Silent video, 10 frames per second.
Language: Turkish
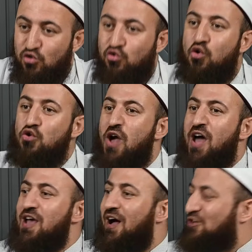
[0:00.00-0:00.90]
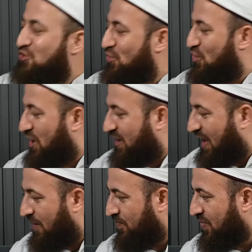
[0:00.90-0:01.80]
Dünyayı arzuluyor
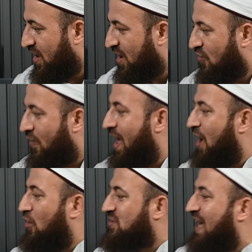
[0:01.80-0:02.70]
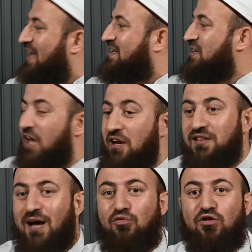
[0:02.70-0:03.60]
adam. Veya o zatın
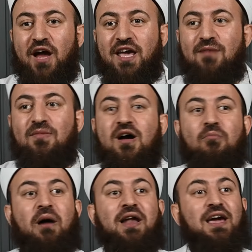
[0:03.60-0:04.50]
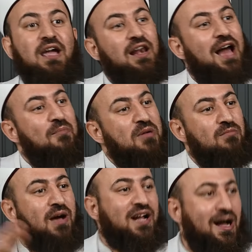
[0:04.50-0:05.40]
yanında bulunayım. Bana illa bir
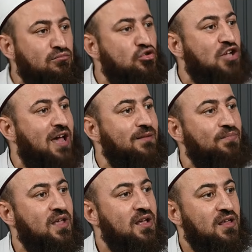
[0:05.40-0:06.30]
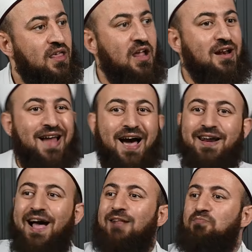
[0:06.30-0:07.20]
makam düşer. İlla
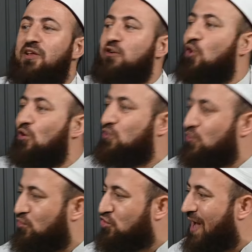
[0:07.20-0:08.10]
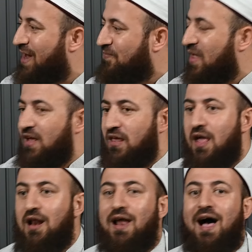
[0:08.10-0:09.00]
rahat bir koltuk düşer.
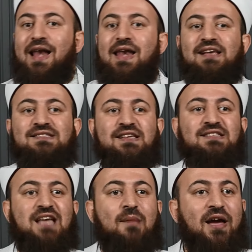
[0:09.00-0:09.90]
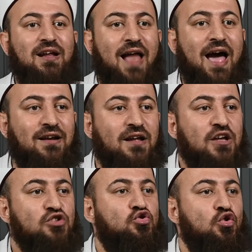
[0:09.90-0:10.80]
illa leziz yemekler,
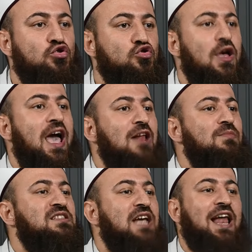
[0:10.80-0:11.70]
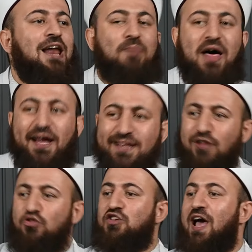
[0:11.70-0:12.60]
süslü elbiseler bana
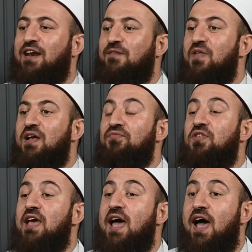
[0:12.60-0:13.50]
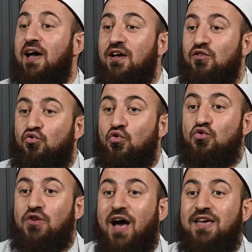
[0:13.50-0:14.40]
da düşer diye
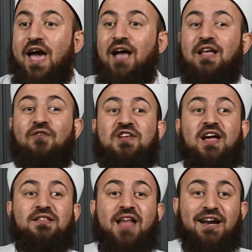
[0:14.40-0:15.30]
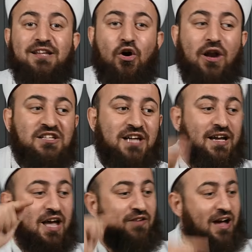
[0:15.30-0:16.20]
dünyayı hedefleyenler de
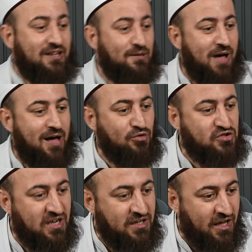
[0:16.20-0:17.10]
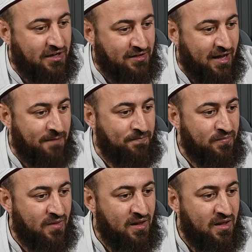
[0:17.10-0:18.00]
olacak evladım Mahmut senin yanında.
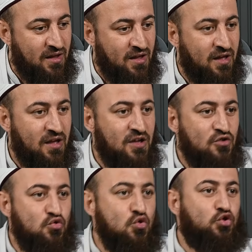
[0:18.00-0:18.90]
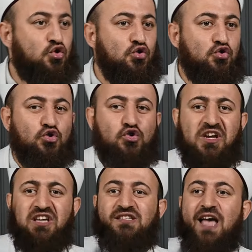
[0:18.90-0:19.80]
Üçüncüsü
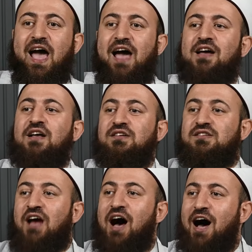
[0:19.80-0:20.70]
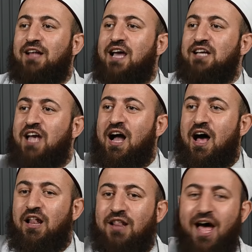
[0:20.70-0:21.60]
ise sadece
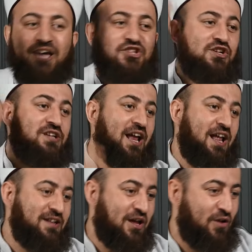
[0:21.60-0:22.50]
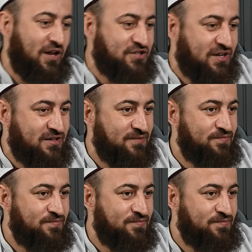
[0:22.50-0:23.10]
Allah için gelenler olacak.